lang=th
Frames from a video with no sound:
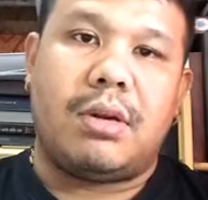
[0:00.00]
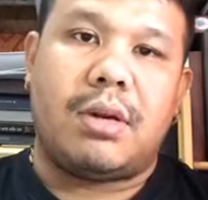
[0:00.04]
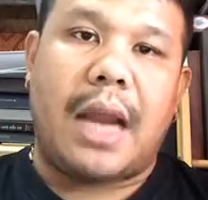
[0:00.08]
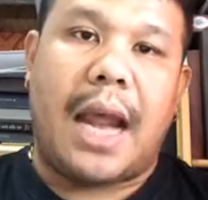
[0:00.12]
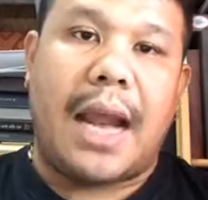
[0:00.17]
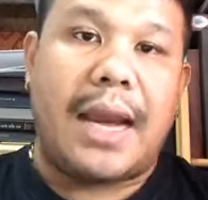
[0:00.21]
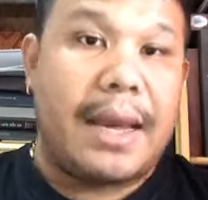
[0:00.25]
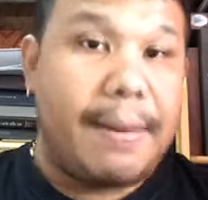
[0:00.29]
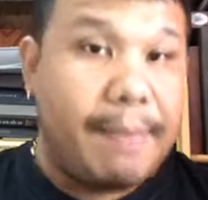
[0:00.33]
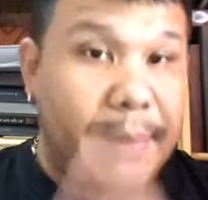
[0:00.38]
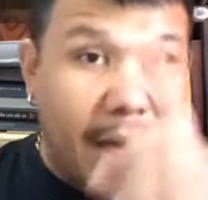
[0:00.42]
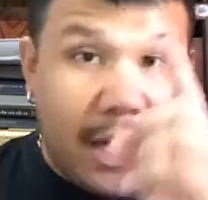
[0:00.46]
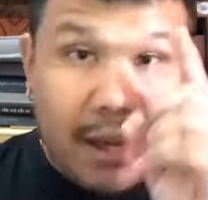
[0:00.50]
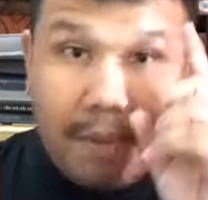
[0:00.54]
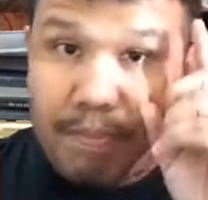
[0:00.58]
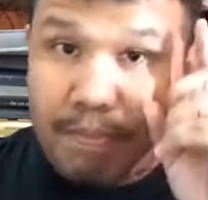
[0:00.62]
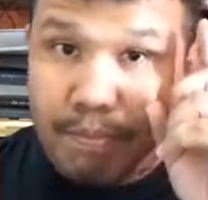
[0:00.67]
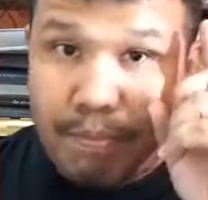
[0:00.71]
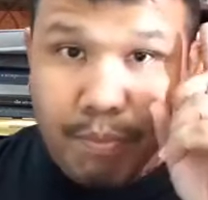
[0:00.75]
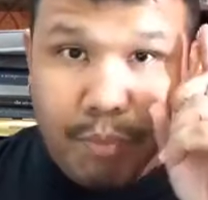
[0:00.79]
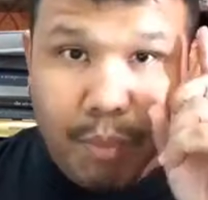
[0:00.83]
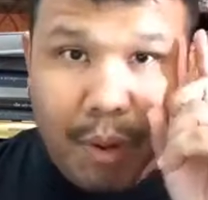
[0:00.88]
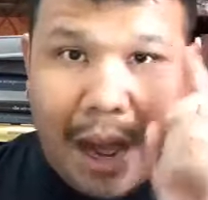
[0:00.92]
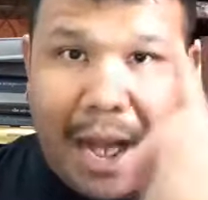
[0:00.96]
อันนี้เป็น
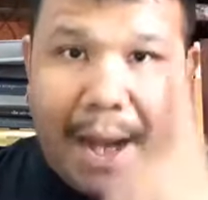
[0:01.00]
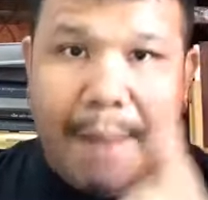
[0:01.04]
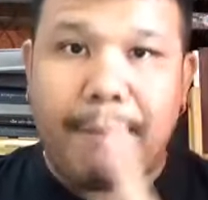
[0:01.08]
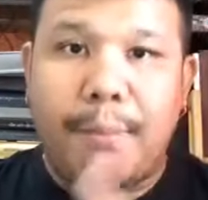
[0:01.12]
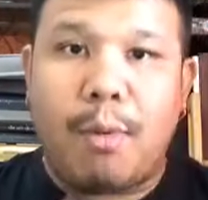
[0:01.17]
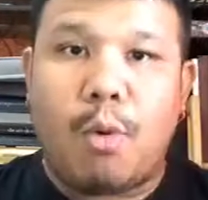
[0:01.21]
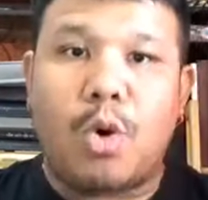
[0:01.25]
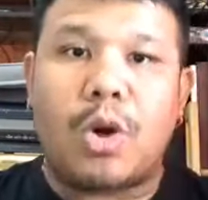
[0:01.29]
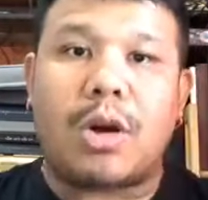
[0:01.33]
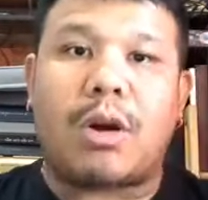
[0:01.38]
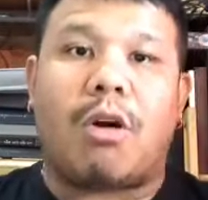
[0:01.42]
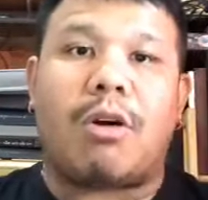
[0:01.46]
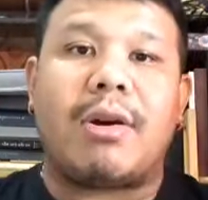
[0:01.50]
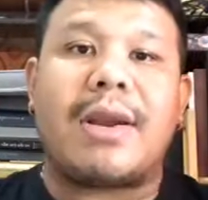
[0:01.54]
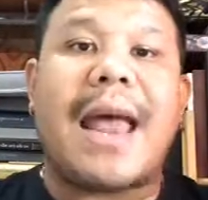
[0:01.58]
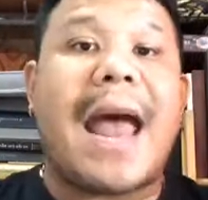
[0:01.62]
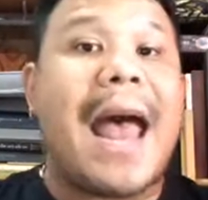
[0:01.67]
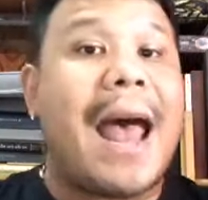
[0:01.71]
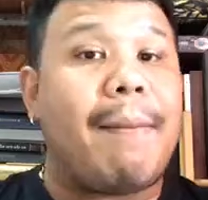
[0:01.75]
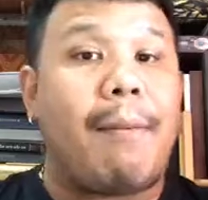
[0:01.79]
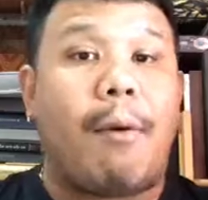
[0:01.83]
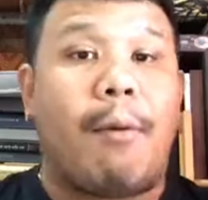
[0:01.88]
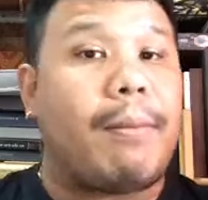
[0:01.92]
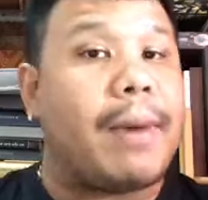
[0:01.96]
คำพูดของ
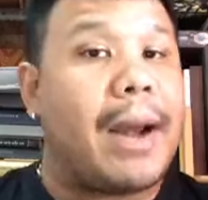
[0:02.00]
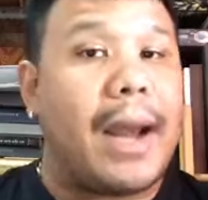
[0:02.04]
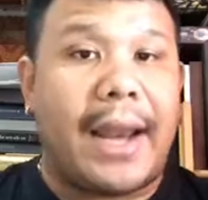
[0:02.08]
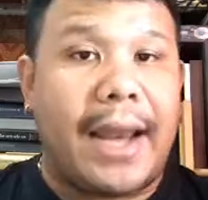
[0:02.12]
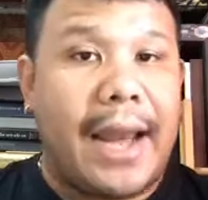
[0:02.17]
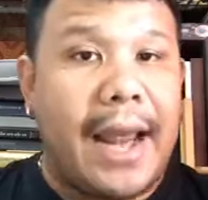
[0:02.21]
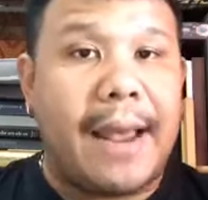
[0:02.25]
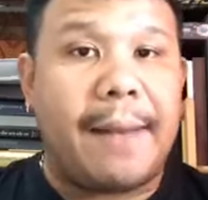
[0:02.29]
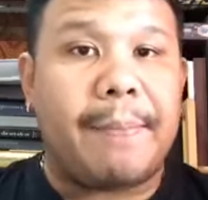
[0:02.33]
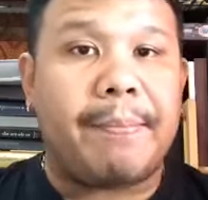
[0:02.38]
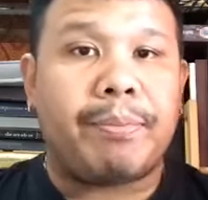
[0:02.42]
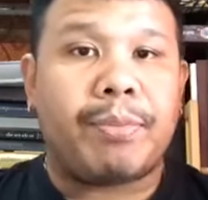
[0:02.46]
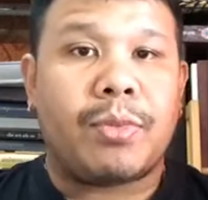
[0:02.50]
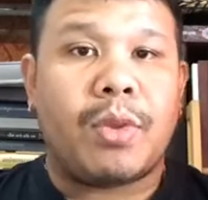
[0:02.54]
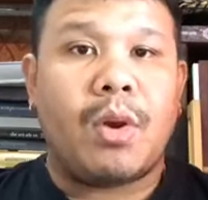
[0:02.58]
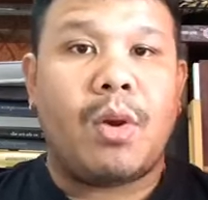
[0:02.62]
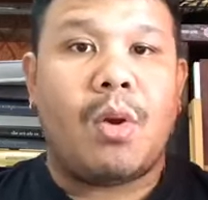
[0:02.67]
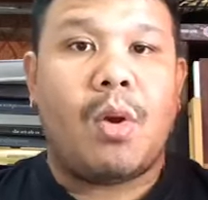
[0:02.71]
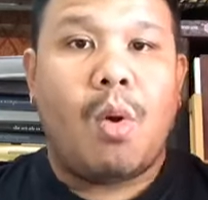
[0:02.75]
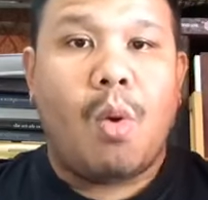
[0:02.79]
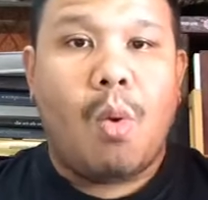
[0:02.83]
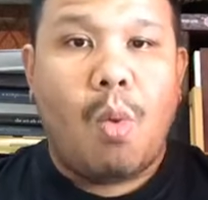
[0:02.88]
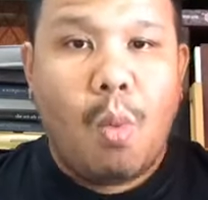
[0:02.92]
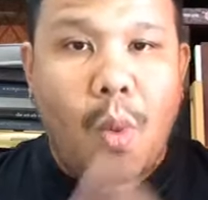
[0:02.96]
ย่าผมเลยนะ
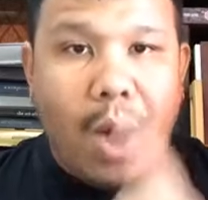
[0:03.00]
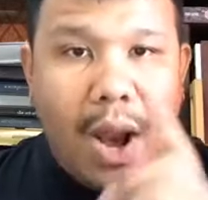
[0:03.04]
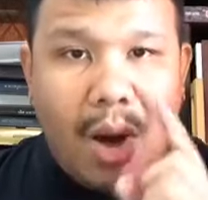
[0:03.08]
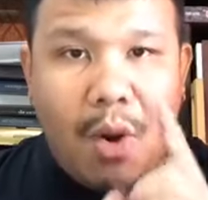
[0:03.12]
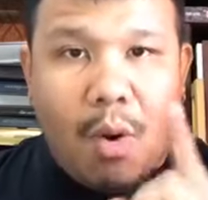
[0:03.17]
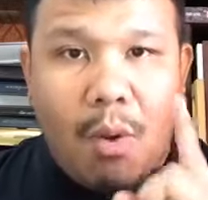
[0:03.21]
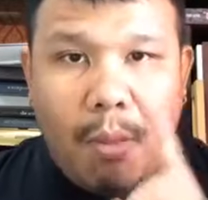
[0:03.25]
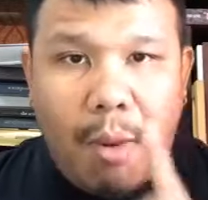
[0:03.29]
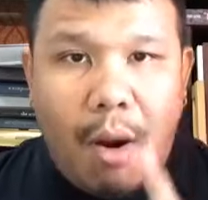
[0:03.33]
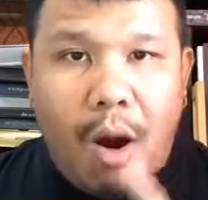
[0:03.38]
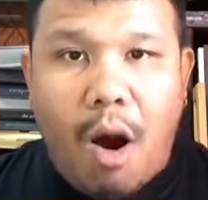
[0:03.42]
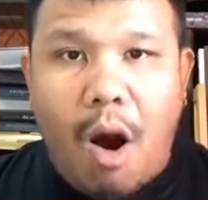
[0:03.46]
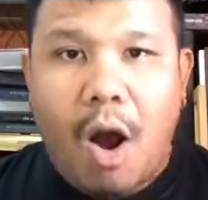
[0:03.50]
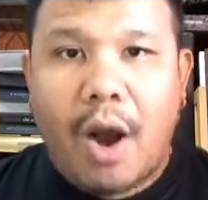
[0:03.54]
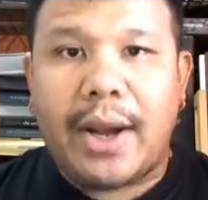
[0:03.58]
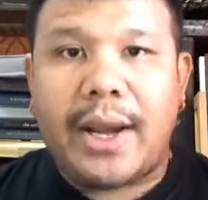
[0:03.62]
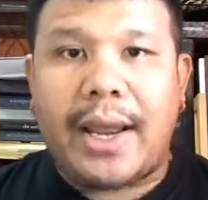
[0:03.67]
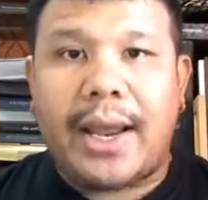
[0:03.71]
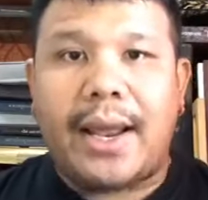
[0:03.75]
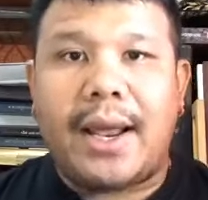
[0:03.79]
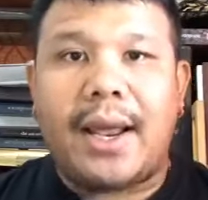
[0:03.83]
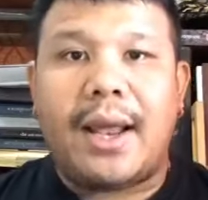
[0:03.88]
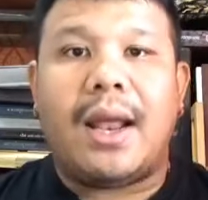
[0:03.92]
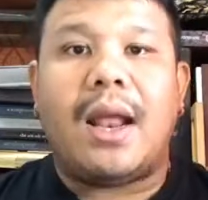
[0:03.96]
ว่าหลวงพ่อ
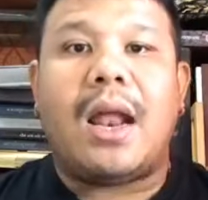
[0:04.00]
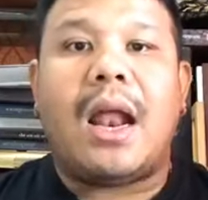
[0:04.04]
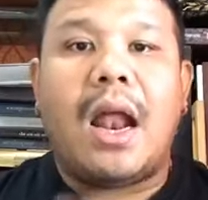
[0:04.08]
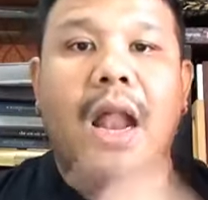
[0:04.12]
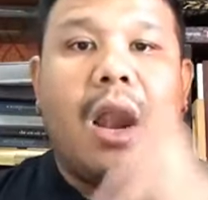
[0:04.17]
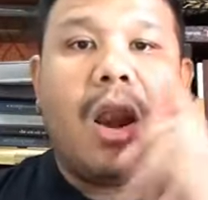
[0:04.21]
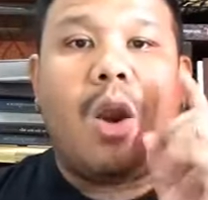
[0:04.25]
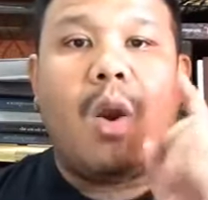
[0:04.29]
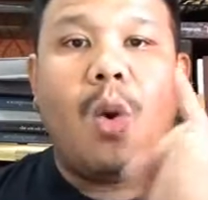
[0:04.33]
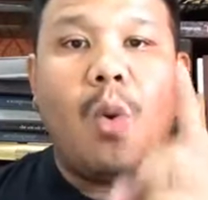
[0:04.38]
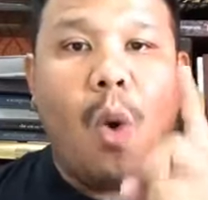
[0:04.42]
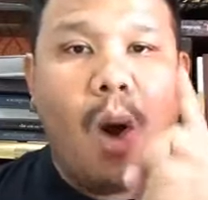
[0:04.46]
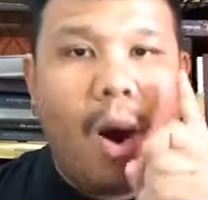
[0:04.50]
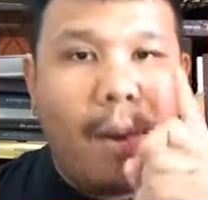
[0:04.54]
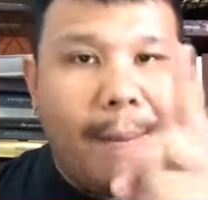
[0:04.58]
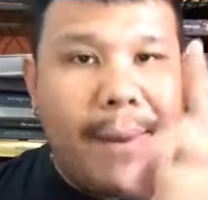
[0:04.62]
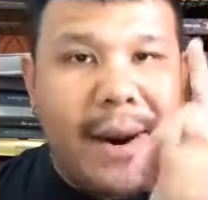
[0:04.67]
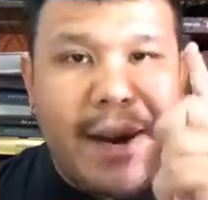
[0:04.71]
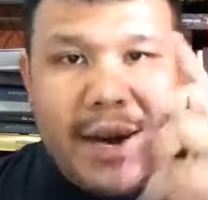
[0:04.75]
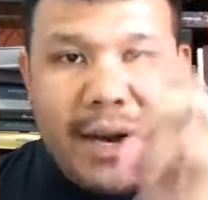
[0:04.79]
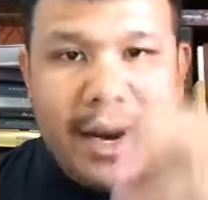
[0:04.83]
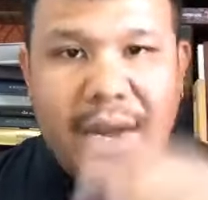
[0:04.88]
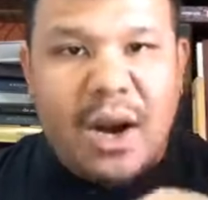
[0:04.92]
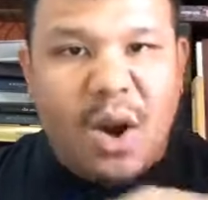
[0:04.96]
เนี่ย ล้วง
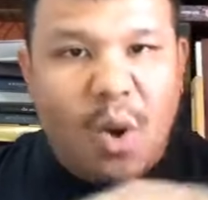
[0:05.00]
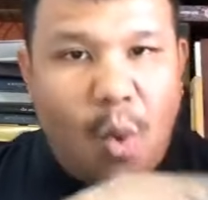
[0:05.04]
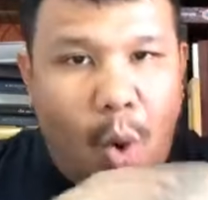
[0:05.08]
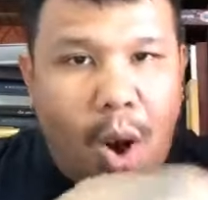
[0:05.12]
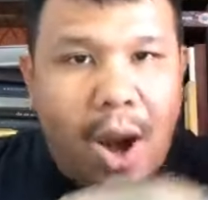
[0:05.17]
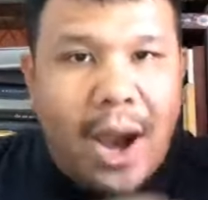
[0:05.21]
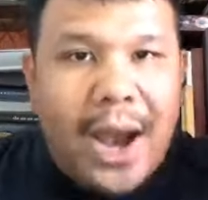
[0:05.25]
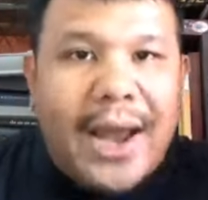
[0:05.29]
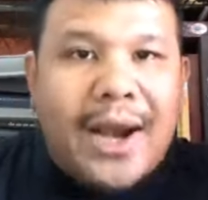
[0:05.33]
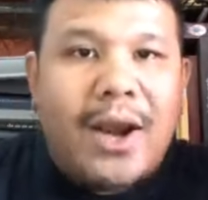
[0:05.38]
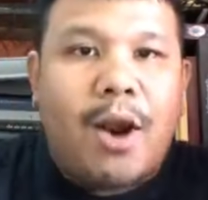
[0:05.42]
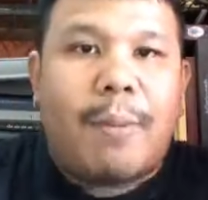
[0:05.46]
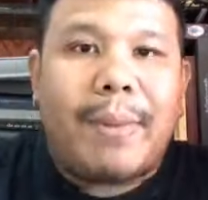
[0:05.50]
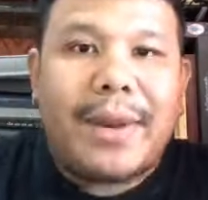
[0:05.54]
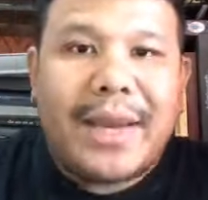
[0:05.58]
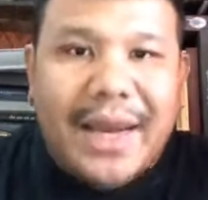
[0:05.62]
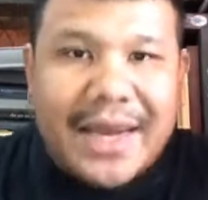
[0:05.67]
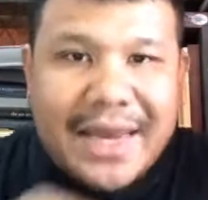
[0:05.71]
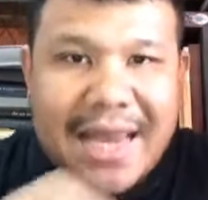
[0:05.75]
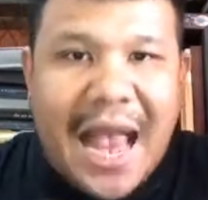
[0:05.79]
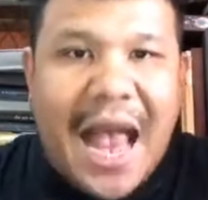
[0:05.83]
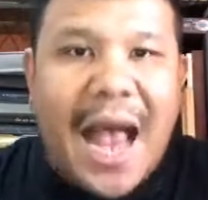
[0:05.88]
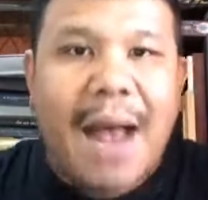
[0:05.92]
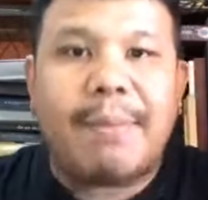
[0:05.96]
มือ ล้วงเงินออกมาจาก
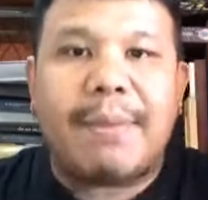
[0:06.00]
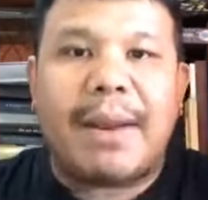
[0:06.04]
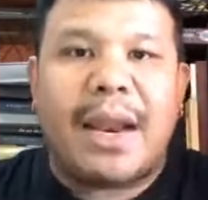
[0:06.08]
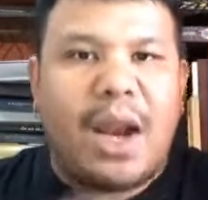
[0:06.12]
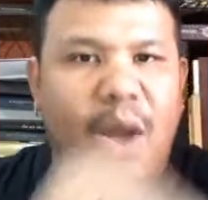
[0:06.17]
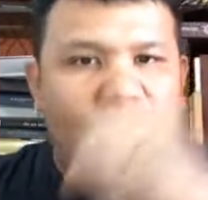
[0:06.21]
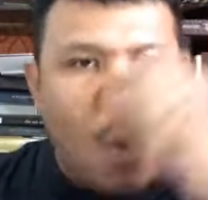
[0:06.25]
ย่ามเนี่ย